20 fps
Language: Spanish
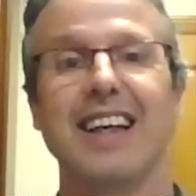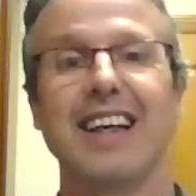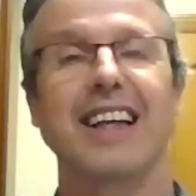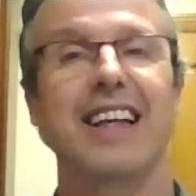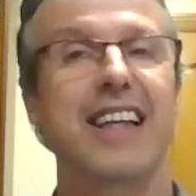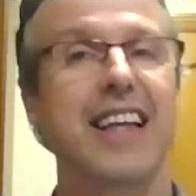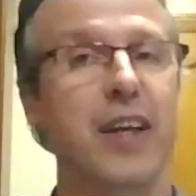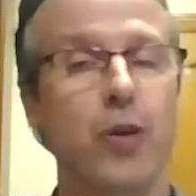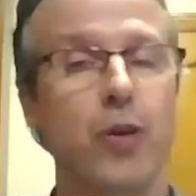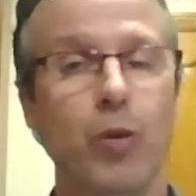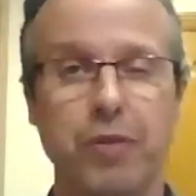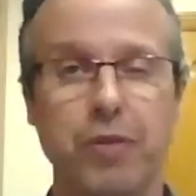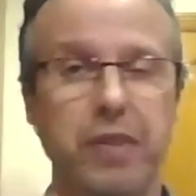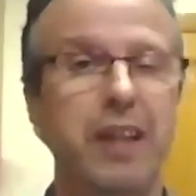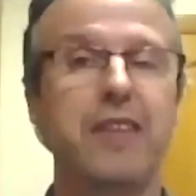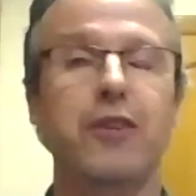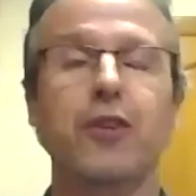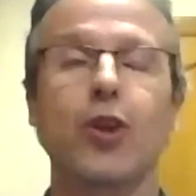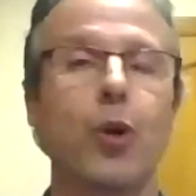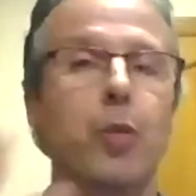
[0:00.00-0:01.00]
y en un
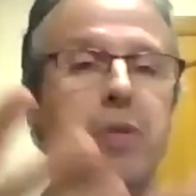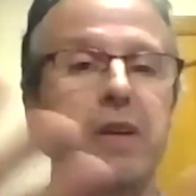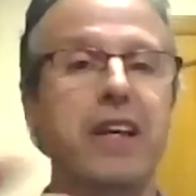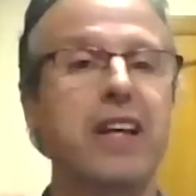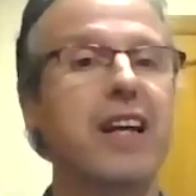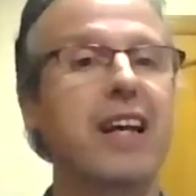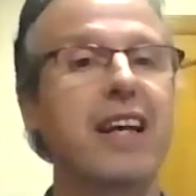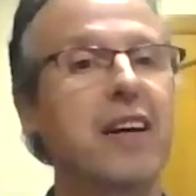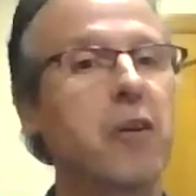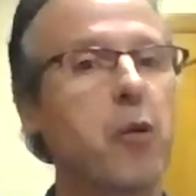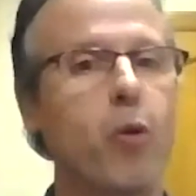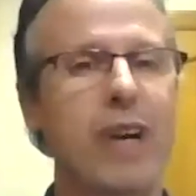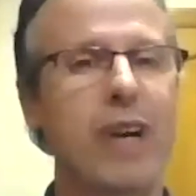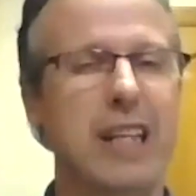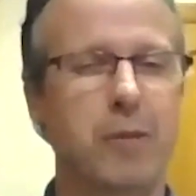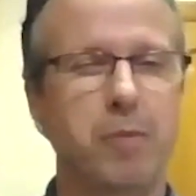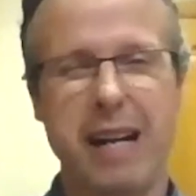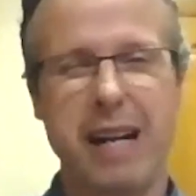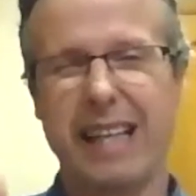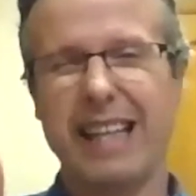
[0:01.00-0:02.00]
centro vi
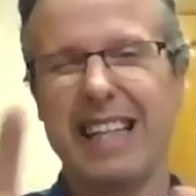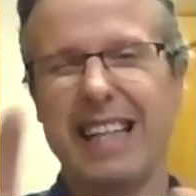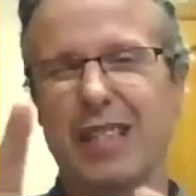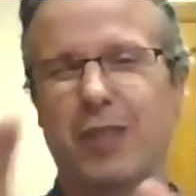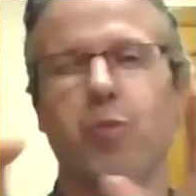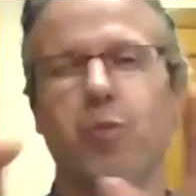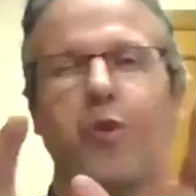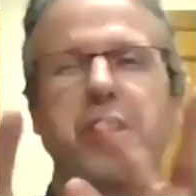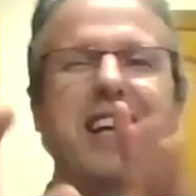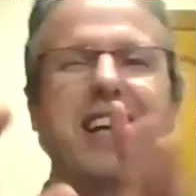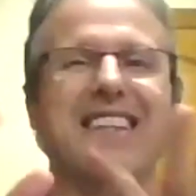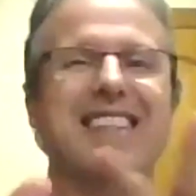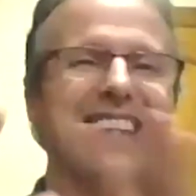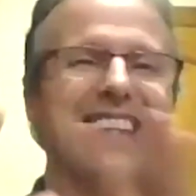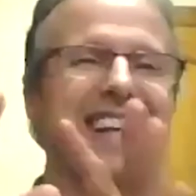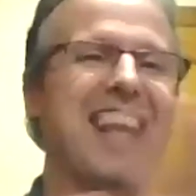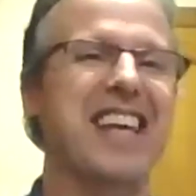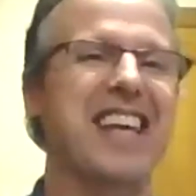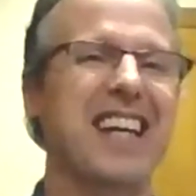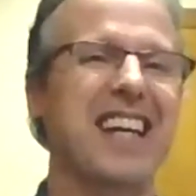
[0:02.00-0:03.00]
unas máquinas muy
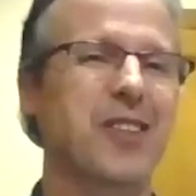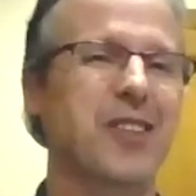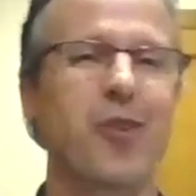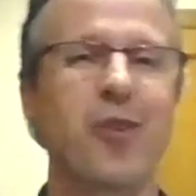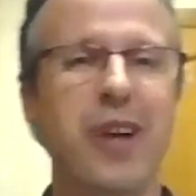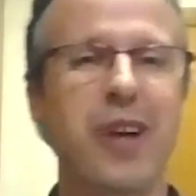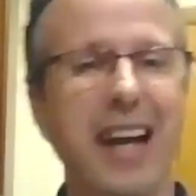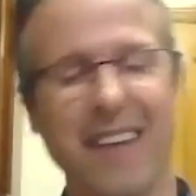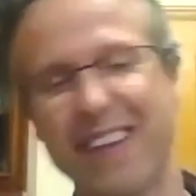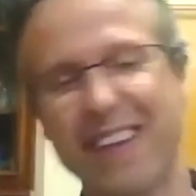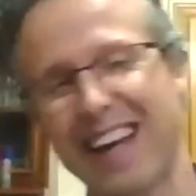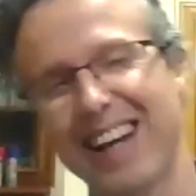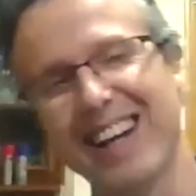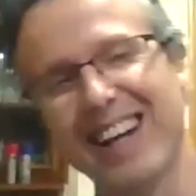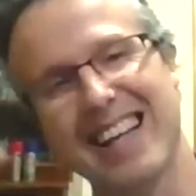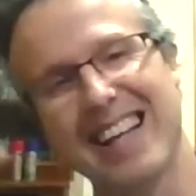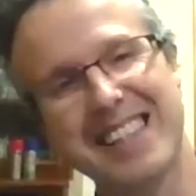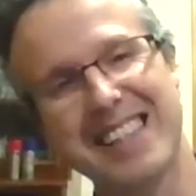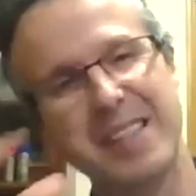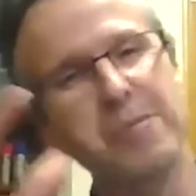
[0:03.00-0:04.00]
extrañas con
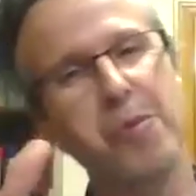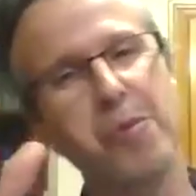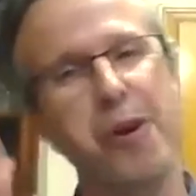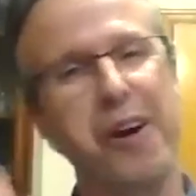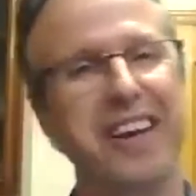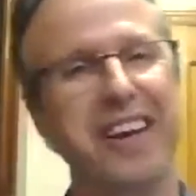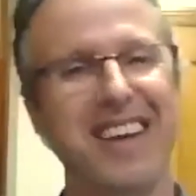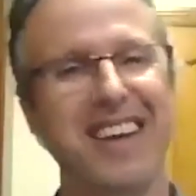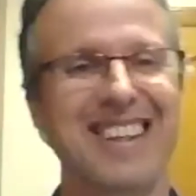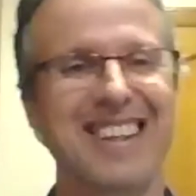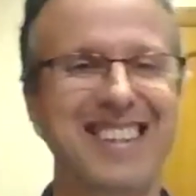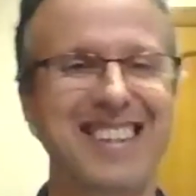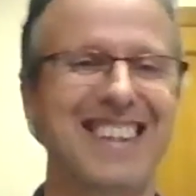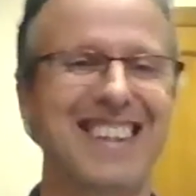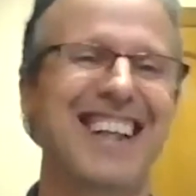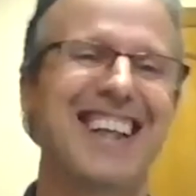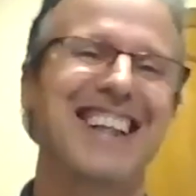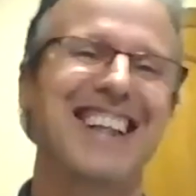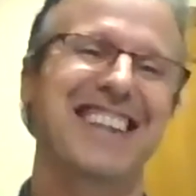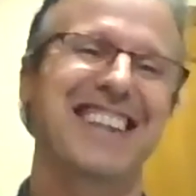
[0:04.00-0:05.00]
cadenas y muelles,
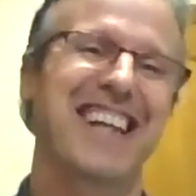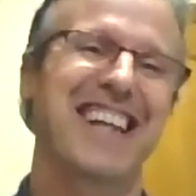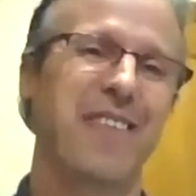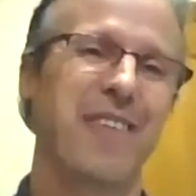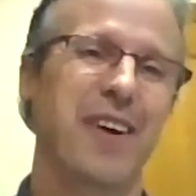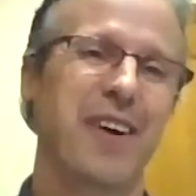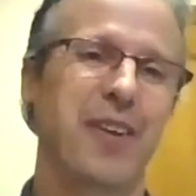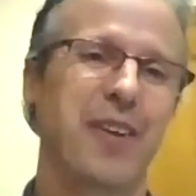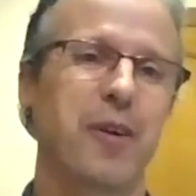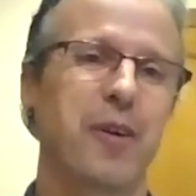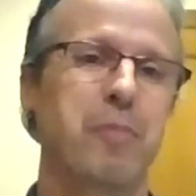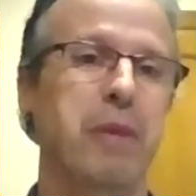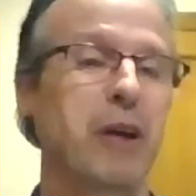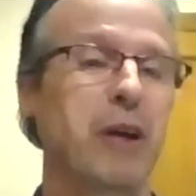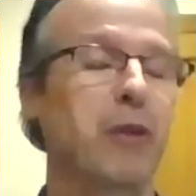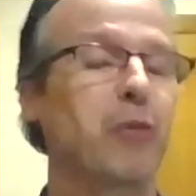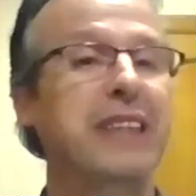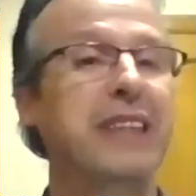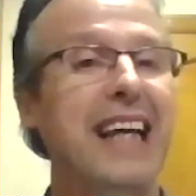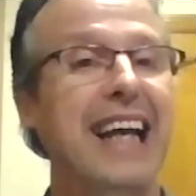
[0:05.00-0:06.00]
de acuerdo,
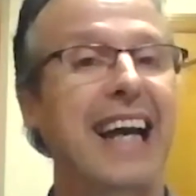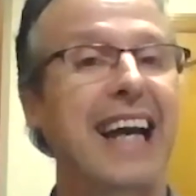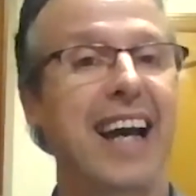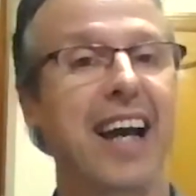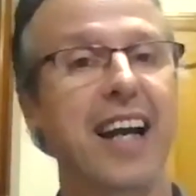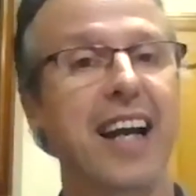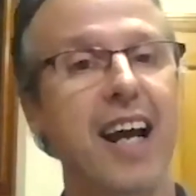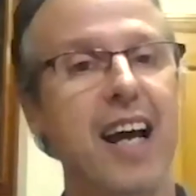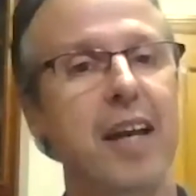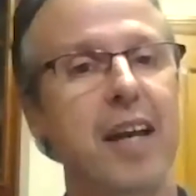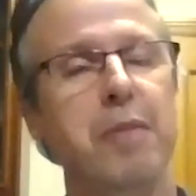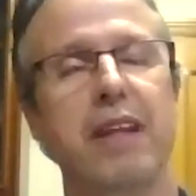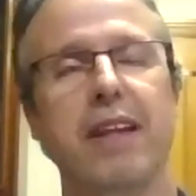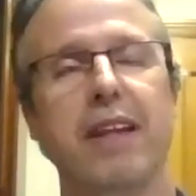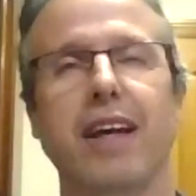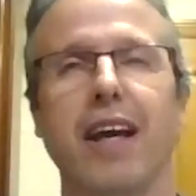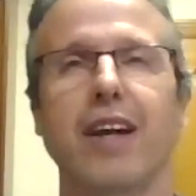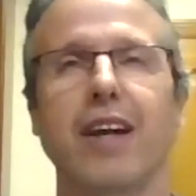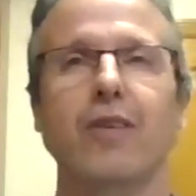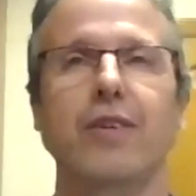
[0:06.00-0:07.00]
pregunté qué era y me
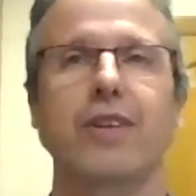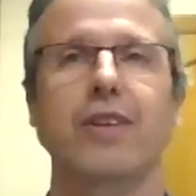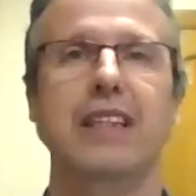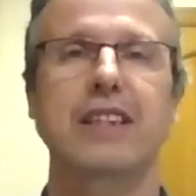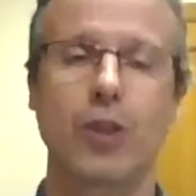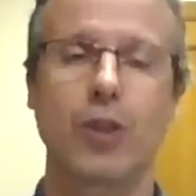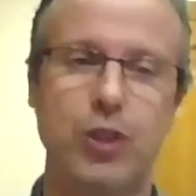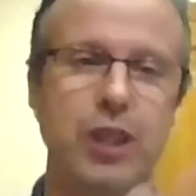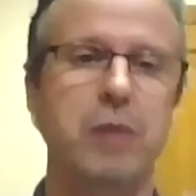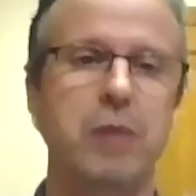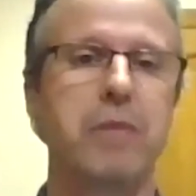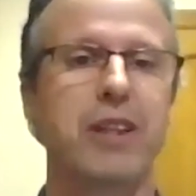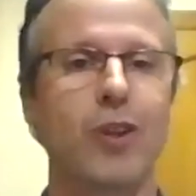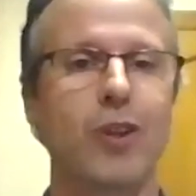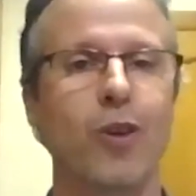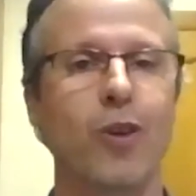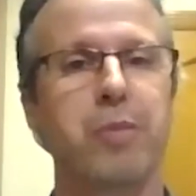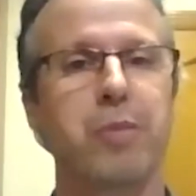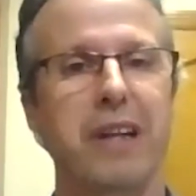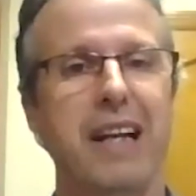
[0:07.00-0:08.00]
dijeron, esto es el
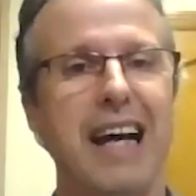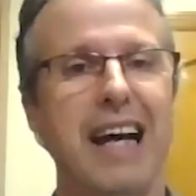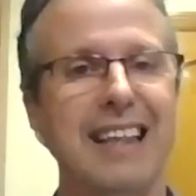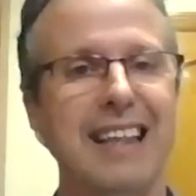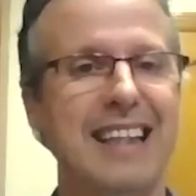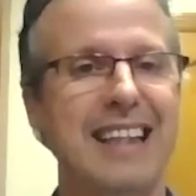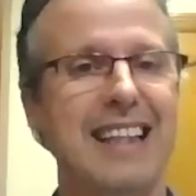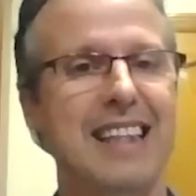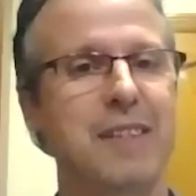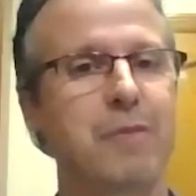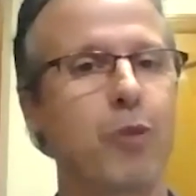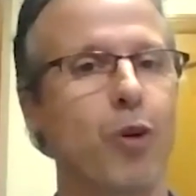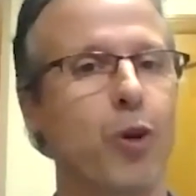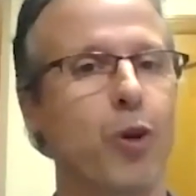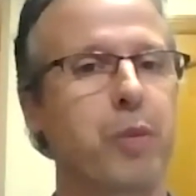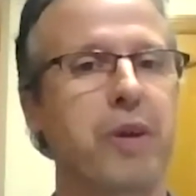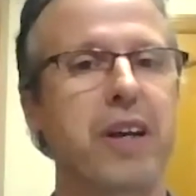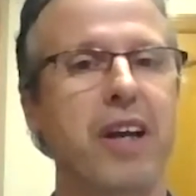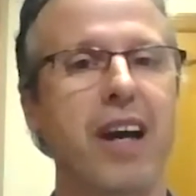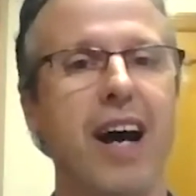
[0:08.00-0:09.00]
método pilates,
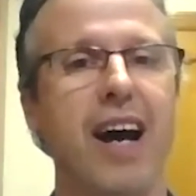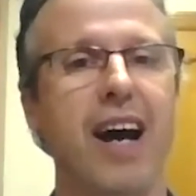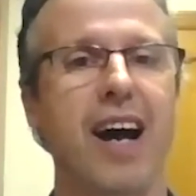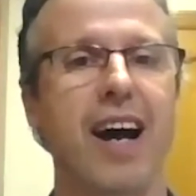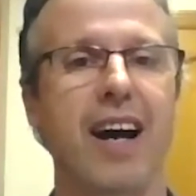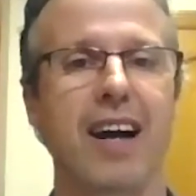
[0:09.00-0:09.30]
volví a,